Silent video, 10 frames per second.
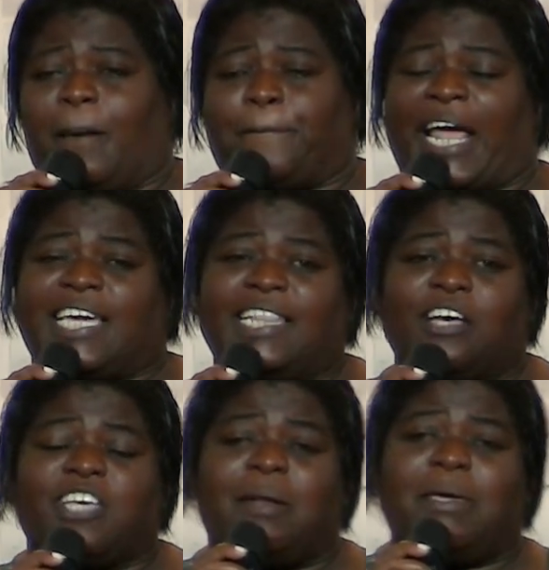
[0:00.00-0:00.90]
Para que
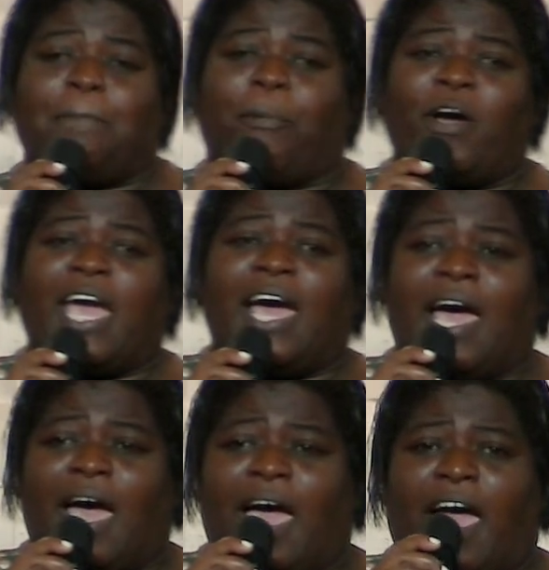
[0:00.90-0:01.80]
Deus ele me imponha
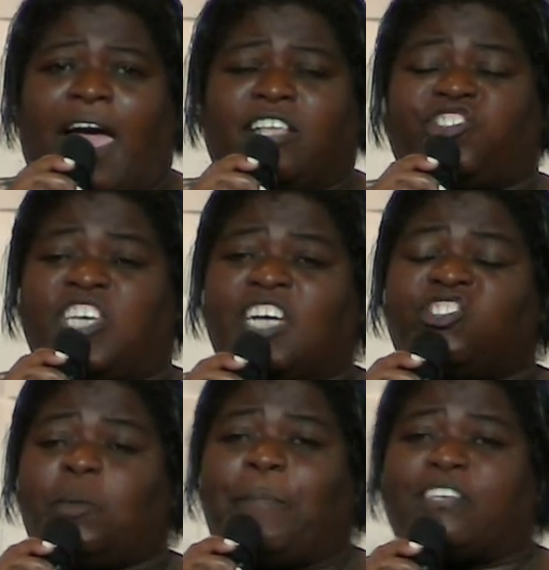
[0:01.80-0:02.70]
diante
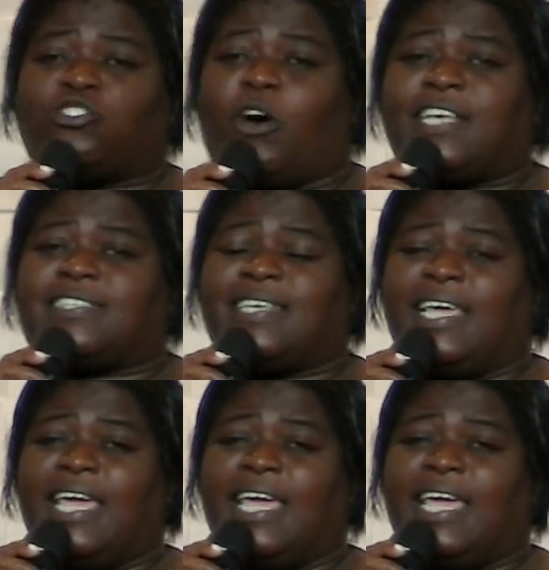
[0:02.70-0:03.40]
de pessoas